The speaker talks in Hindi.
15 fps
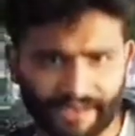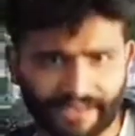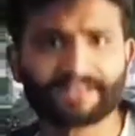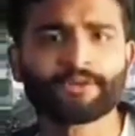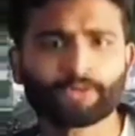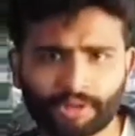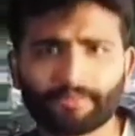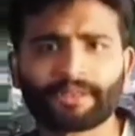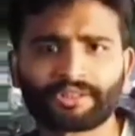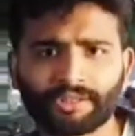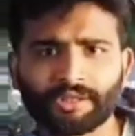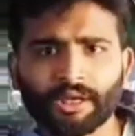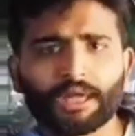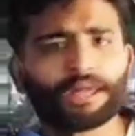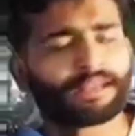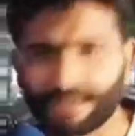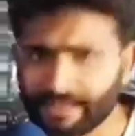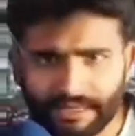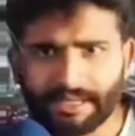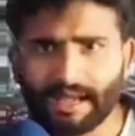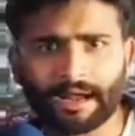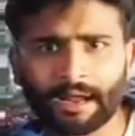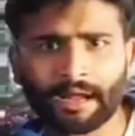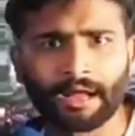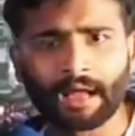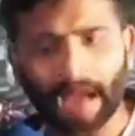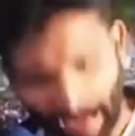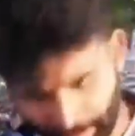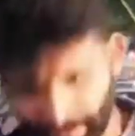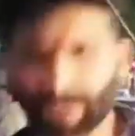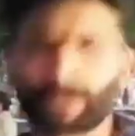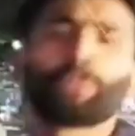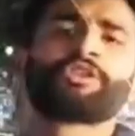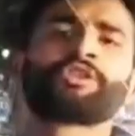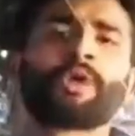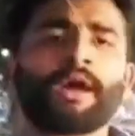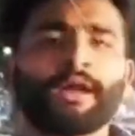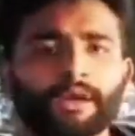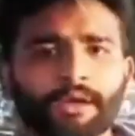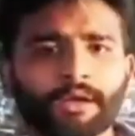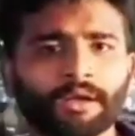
मर गई ना उसकी बच्ची नहीं किया ना अब करो इंजॉय